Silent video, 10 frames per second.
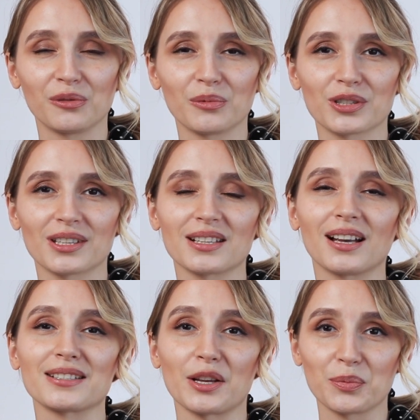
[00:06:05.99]
вы можете
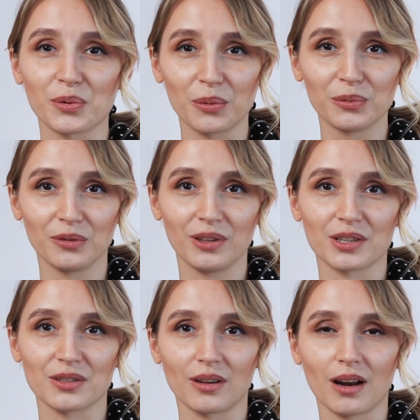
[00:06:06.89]
заказать пробную
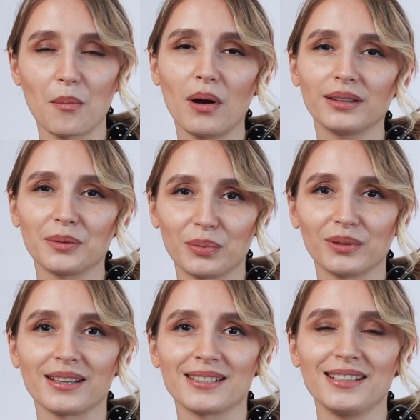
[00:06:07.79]
версию аромата,
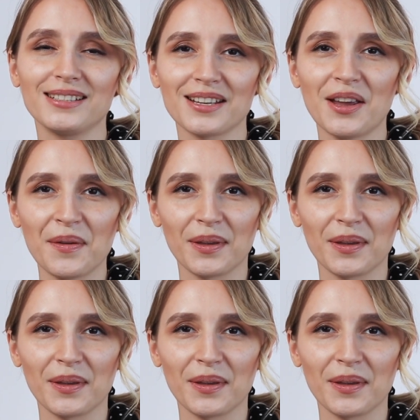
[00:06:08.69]
поносить